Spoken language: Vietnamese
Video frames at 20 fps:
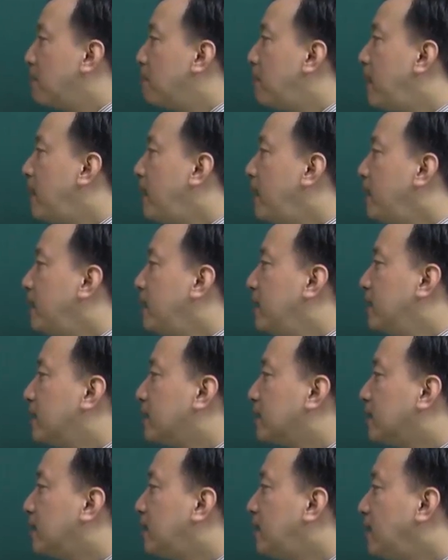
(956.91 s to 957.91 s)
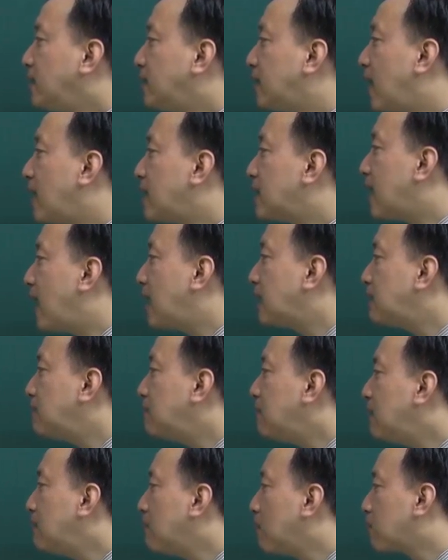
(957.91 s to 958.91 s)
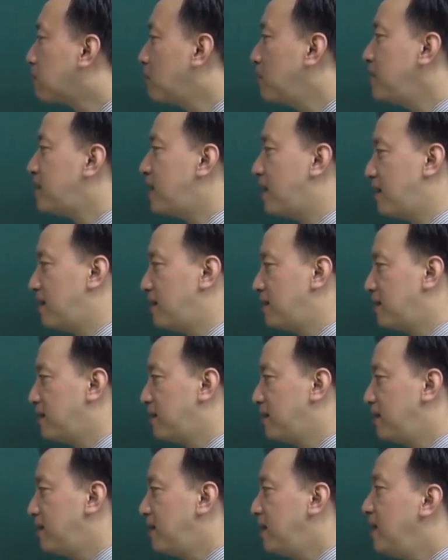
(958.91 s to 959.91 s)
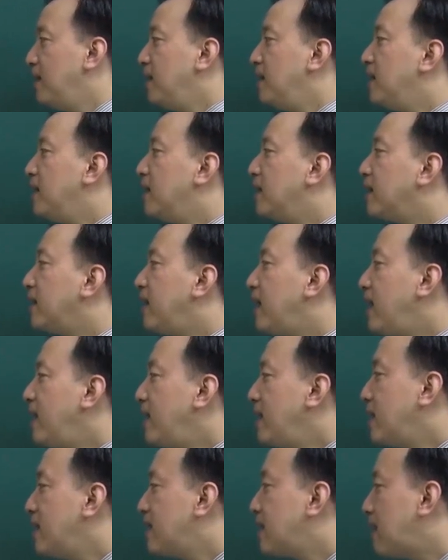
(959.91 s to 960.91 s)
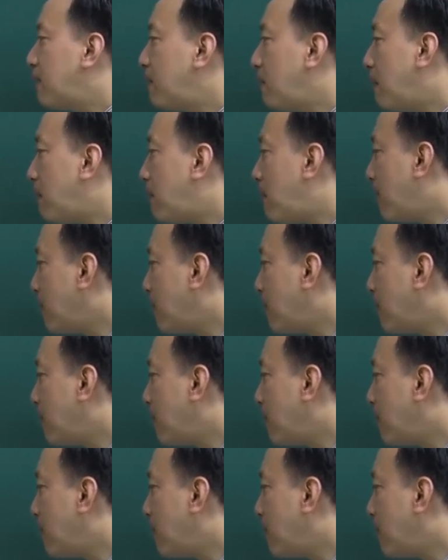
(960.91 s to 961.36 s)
B đất nước trải dài trên 11 múi giờ D giáp với Bắc